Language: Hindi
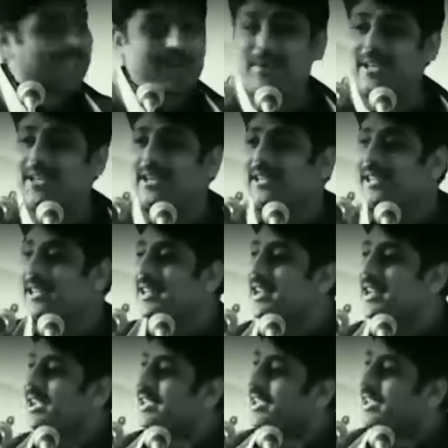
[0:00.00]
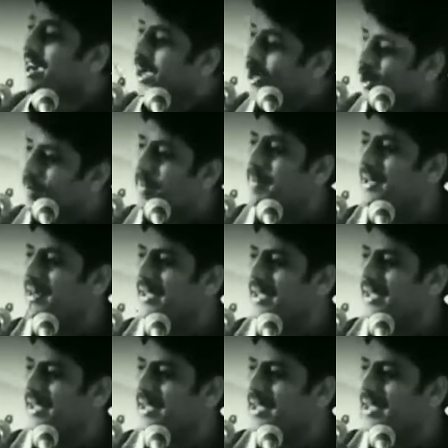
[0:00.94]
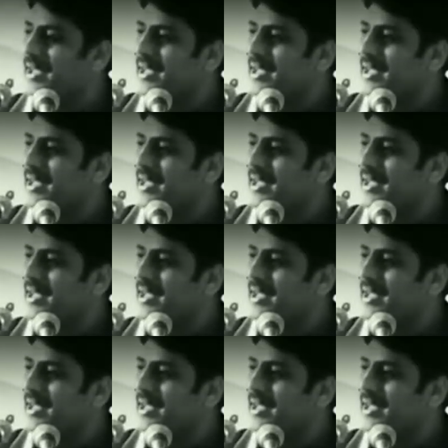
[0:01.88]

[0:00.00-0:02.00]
कभी कैटरीना के गालों पे मर गए